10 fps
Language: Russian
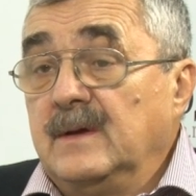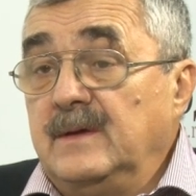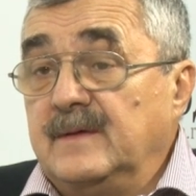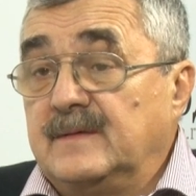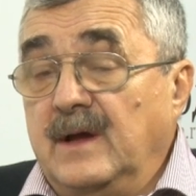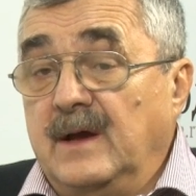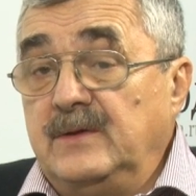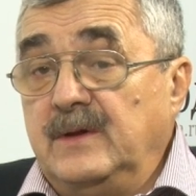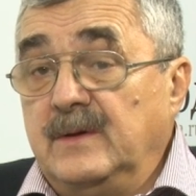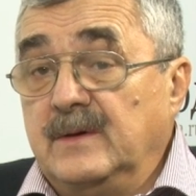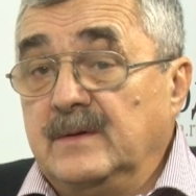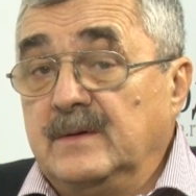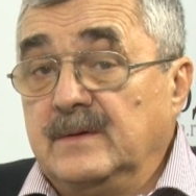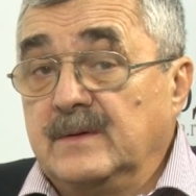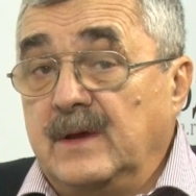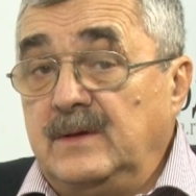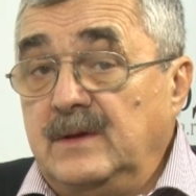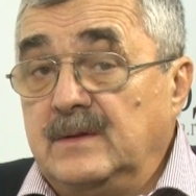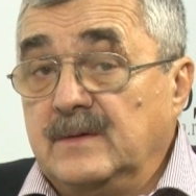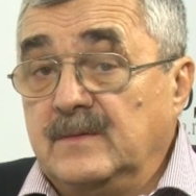если они
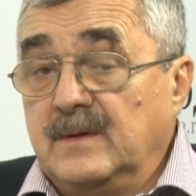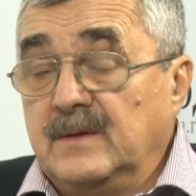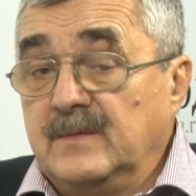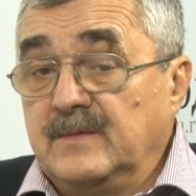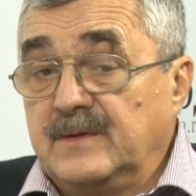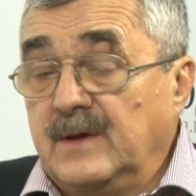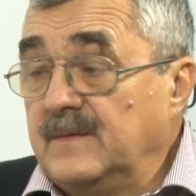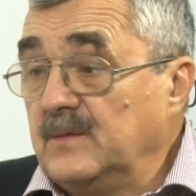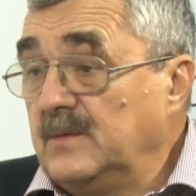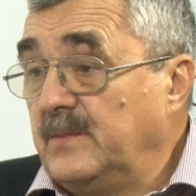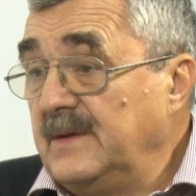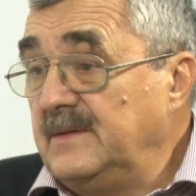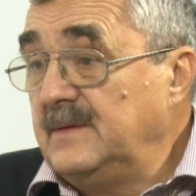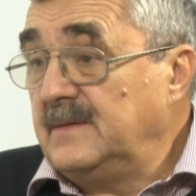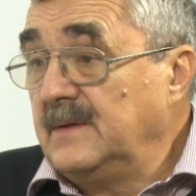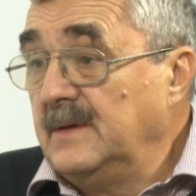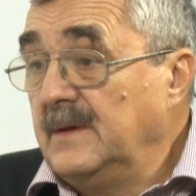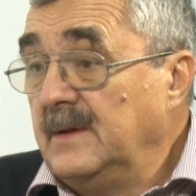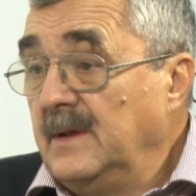какие-то высказывают позиции,